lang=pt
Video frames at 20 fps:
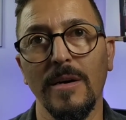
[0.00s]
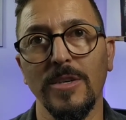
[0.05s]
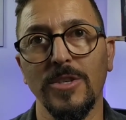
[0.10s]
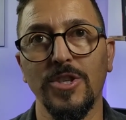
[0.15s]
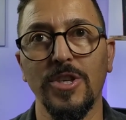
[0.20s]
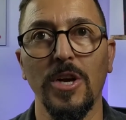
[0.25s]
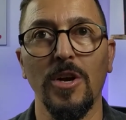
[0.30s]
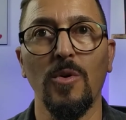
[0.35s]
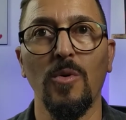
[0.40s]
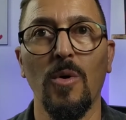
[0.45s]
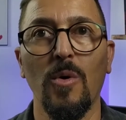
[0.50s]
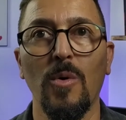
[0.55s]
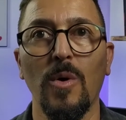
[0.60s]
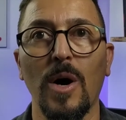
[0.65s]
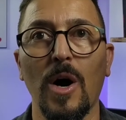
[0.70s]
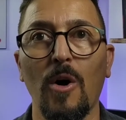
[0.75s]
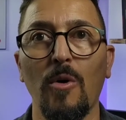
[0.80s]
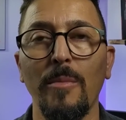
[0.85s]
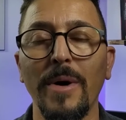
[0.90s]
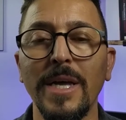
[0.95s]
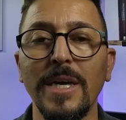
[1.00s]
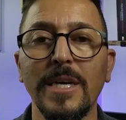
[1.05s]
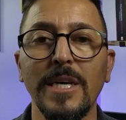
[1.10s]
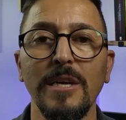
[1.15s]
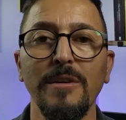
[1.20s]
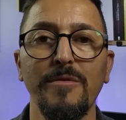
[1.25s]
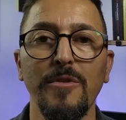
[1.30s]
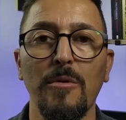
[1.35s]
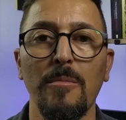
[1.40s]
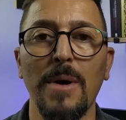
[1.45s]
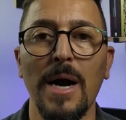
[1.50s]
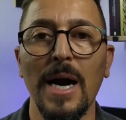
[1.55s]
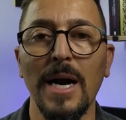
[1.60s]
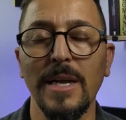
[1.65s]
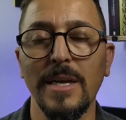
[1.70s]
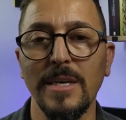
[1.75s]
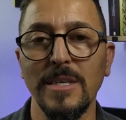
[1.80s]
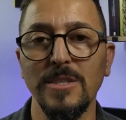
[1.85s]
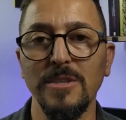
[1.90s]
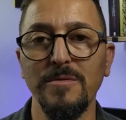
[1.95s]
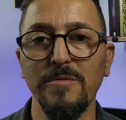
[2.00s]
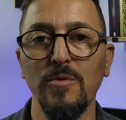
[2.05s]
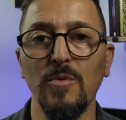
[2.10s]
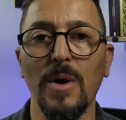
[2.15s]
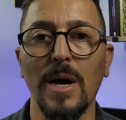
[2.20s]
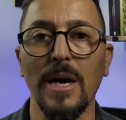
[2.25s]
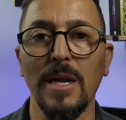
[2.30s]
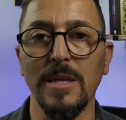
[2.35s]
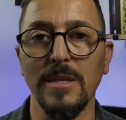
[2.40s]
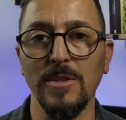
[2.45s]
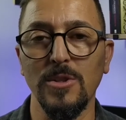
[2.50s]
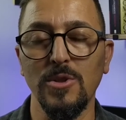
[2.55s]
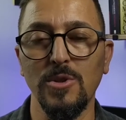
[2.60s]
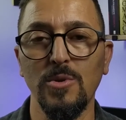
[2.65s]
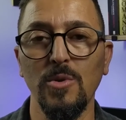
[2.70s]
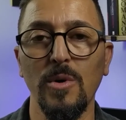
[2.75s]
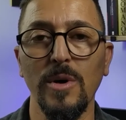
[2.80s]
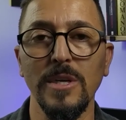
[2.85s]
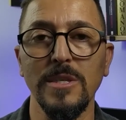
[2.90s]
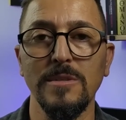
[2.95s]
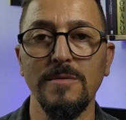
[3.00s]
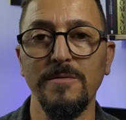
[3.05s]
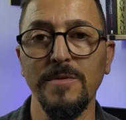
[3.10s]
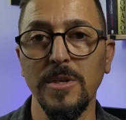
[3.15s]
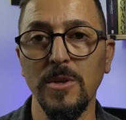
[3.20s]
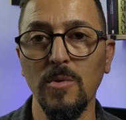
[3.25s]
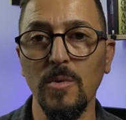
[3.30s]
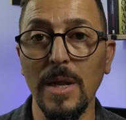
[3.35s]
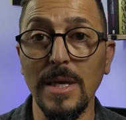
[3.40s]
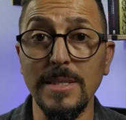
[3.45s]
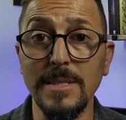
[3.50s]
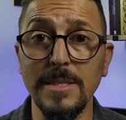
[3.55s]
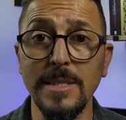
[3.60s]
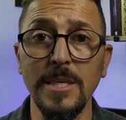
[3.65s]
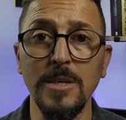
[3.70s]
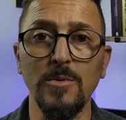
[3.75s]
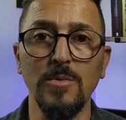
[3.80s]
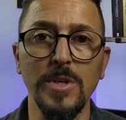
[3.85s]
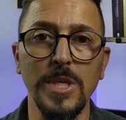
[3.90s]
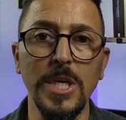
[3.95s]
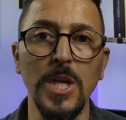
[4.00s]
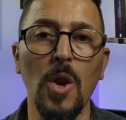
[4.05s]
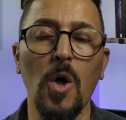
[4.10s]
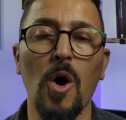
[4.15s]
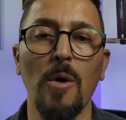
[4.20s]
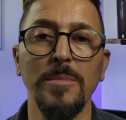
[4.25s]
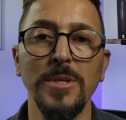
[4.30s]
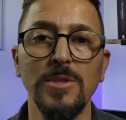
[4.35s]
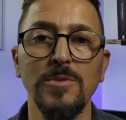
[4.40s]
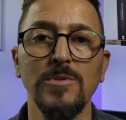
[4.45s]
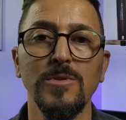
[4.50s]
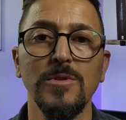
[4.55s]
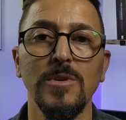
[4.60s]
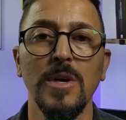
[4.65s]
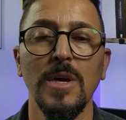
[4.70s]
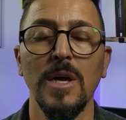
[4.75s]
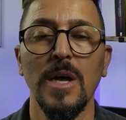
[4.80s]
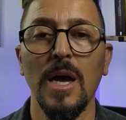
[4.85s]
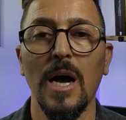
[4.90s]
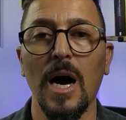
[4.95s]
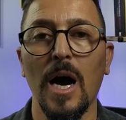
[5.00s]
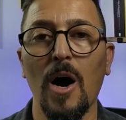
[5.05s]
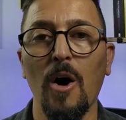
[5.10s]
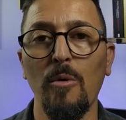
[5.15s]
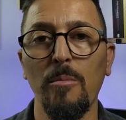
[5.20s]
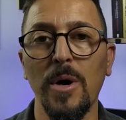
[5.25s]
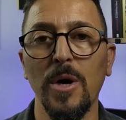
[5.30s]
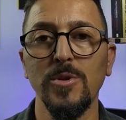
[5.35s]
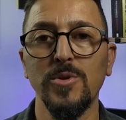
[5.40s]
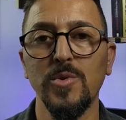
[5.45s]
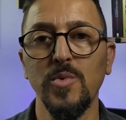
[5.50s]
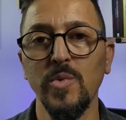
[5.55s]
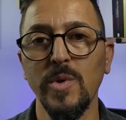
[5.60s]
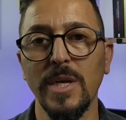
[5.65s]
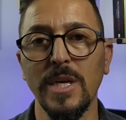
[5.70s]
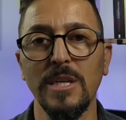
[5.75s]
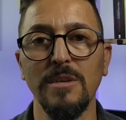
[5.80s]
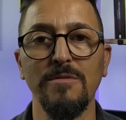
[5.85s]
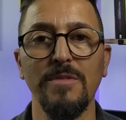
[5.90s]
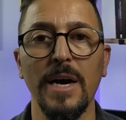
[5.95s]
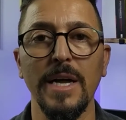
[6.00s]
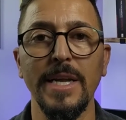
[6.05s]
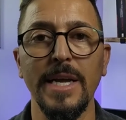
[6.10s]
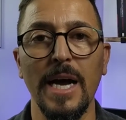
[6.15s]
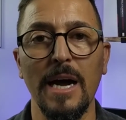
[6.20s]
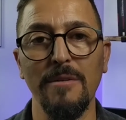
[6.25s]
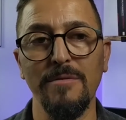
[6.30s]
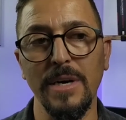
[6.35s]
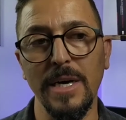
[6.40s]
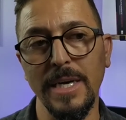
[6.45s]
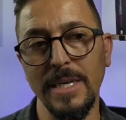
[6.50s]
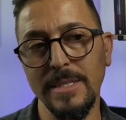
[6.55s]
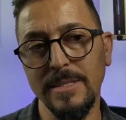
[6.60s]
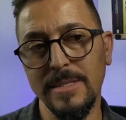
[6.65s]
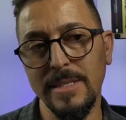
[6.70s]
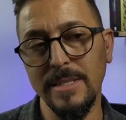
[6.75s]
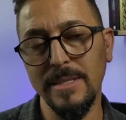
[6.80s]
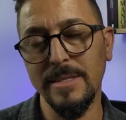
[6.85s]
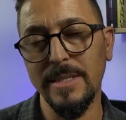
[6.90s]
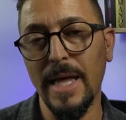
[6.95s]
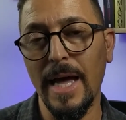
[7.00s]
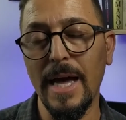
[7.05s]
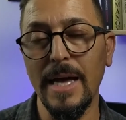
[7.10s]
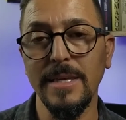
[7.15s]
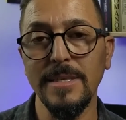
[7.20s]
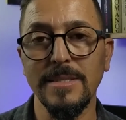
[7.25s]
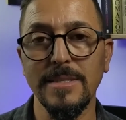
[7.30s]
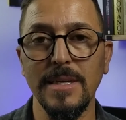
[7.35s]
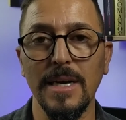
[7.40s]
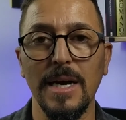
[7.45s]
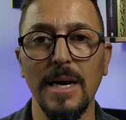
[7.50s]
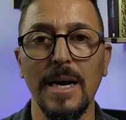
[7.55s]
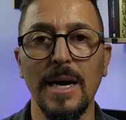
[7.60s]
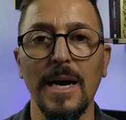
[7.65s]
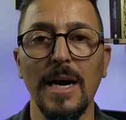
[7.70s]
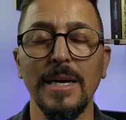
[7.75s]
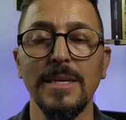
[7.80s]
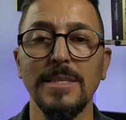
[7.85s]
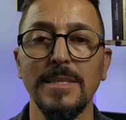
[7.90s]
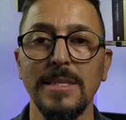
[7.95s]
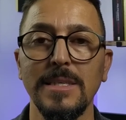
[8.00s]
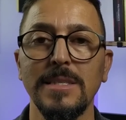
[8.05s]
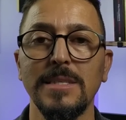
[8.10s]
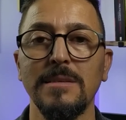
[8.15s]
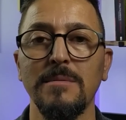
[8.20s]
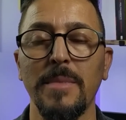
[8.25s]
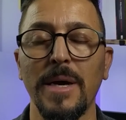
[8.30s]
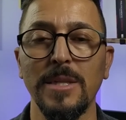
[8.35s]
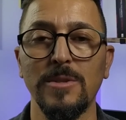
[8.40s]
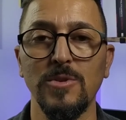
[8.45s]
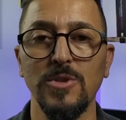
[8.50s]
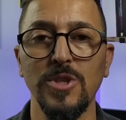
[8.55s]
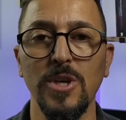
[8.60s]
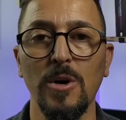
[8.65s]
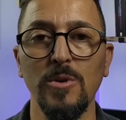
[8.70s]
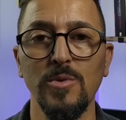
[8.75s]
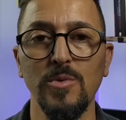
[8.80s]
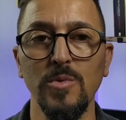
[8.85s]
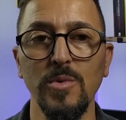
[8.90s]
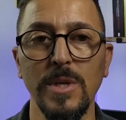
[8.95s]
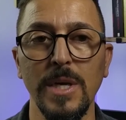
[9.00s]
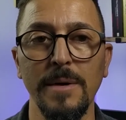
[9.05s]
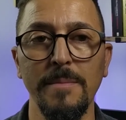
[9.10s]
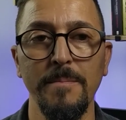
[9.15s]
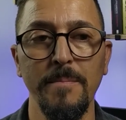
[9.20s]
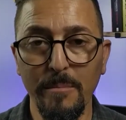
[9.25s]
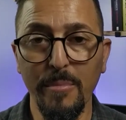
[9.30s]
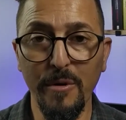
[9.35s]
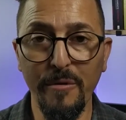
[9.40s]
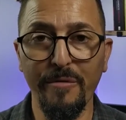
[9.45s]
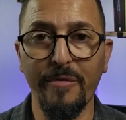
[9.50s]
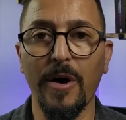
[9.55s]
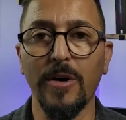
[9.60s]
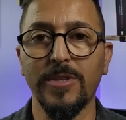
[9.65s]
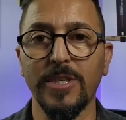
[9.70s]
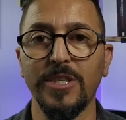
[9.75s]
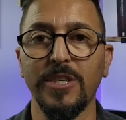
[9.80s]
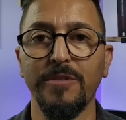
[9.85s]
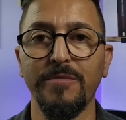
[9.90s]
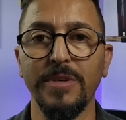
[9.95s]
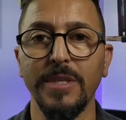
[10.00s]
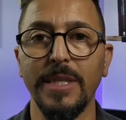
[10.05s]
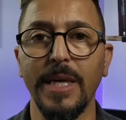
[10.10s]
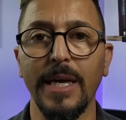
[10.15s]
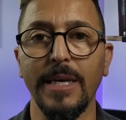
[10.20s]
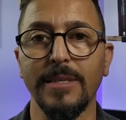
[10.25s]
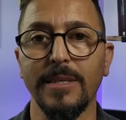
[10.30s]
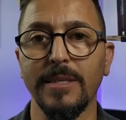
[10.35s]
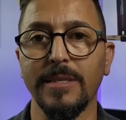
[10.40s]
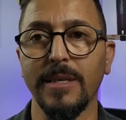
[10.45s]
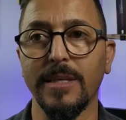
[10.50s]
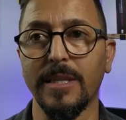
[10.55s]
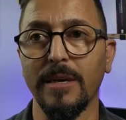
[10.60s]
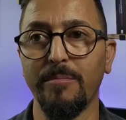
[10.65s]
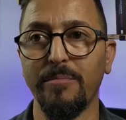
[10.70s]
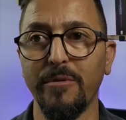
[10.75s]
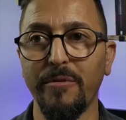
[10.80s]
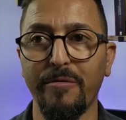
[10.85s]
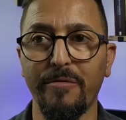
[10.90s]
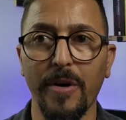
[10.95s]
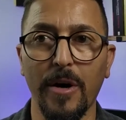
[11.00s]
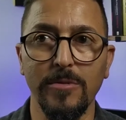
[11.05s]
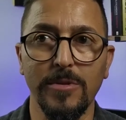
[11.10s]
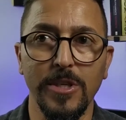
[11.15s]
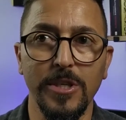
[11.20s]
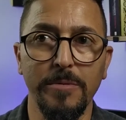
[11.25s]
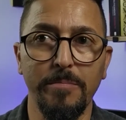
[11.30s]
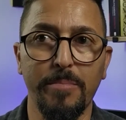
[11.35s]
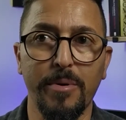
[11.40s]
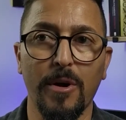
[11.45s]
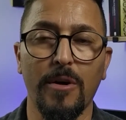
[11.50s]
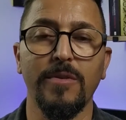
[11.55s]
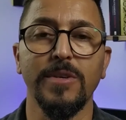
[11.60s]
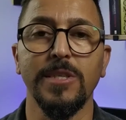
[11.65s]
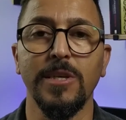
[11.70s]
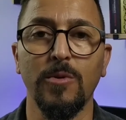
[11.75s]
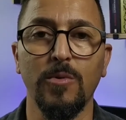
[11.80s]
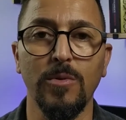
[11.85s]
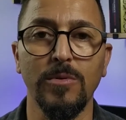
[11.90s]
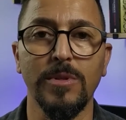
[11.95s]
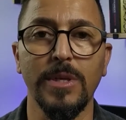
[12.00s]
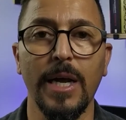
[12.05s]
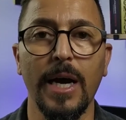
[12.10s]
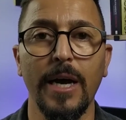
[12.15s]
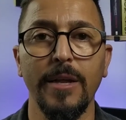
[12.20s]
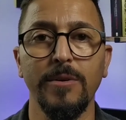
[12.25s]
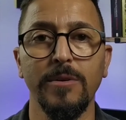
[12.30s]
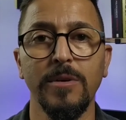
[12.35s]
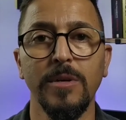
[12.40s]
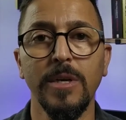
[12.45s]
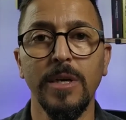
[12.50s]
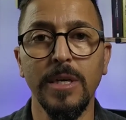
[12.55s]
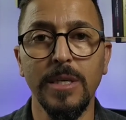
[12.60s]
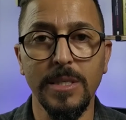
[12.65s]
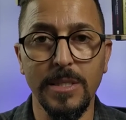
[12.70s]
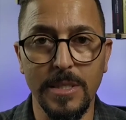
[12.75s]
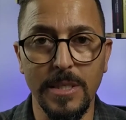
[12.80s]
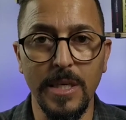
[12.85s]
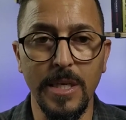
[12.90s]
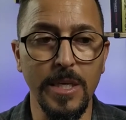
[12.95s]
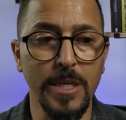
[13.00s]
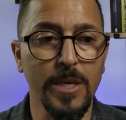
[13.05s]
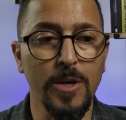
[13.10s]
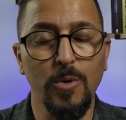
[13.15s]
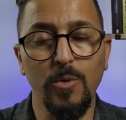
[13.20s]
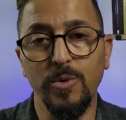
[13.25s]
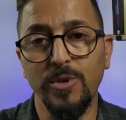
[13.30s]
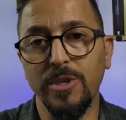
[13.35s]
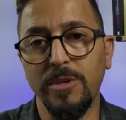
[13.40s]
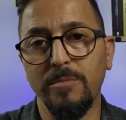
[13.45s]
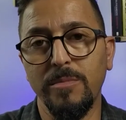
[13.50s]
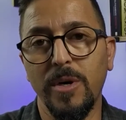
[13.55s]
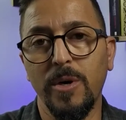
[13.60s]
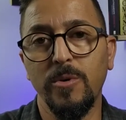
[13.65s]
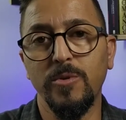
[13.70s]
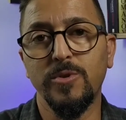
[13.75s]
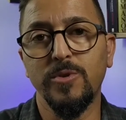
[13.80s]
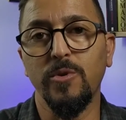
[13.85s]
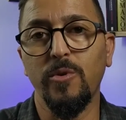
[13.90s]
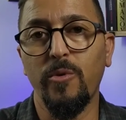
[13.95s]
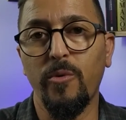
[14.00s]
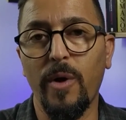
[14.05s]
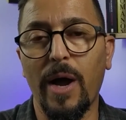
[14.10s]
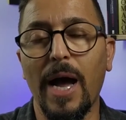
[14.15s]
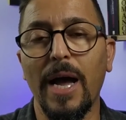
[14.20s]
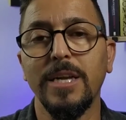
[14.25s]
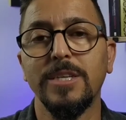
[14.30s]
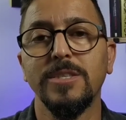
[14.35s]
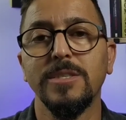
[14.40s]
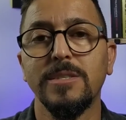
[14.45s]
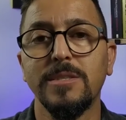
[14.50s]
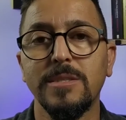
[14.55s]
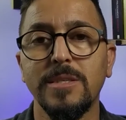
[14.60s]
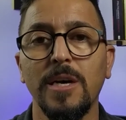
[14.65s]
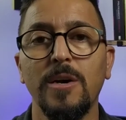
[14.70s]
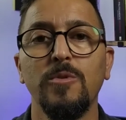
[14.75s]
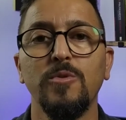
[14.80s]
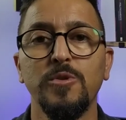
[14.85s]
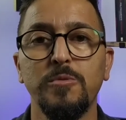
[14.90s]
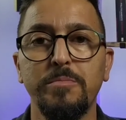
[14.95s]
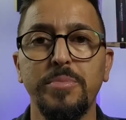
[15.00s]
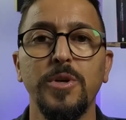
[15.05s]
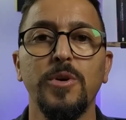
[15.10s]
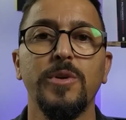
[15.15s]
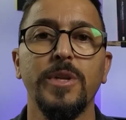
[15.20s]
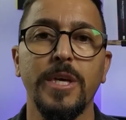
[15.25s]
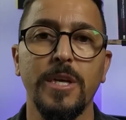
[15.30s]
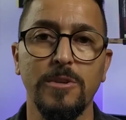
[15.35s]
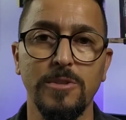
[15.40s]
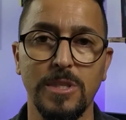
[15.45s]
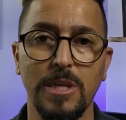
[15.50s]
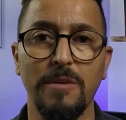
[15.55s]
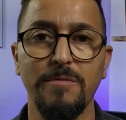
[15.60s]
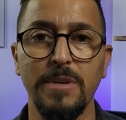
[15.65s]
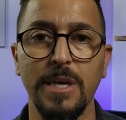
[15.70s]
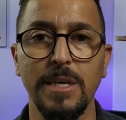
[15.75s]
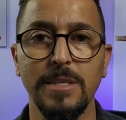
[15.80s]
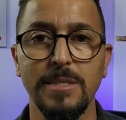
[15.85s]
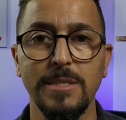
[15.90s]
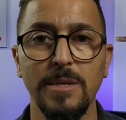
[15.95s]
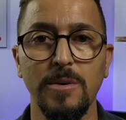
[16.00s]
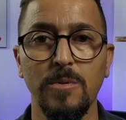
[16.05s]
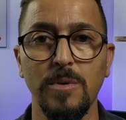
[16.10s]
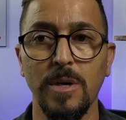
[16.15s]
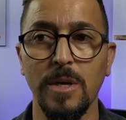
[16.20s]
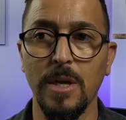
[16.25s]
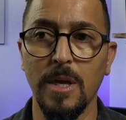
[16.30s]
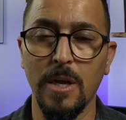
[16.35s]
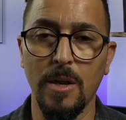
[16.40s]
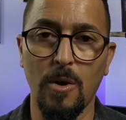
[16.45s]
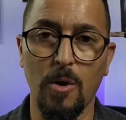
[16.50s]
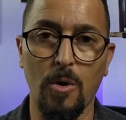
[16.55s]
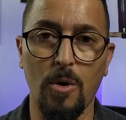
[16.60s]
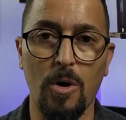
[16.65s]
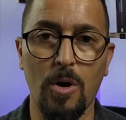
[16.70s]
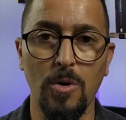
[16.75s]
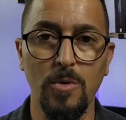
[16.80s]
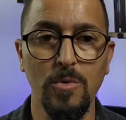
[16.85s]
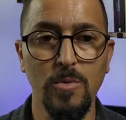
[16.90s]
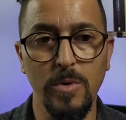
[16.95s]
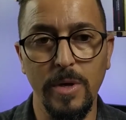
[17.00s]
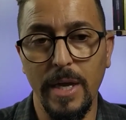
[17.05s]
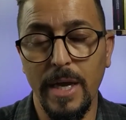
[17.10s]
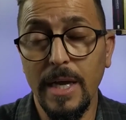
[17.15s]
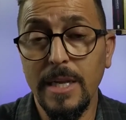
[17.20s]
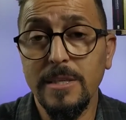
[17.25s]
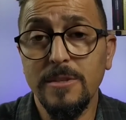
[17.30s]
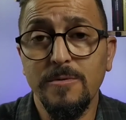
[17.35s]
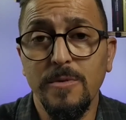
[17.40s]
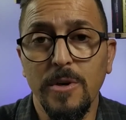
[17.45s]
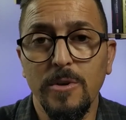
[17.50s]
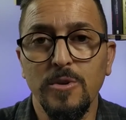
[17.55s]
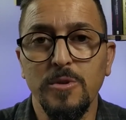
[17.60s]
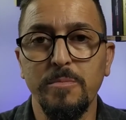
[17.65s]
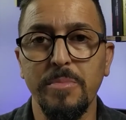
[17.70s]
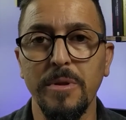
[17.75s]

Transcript: chegou a uma incrível marca de voar 2,5 quilômetros a uma altura que variava entre 10 a 15 metros de altura. Por falta de evidências e até por falta de provas em contrário, sim, os irmãos Wright são os pioneiros da aviação. Logo, eles foram os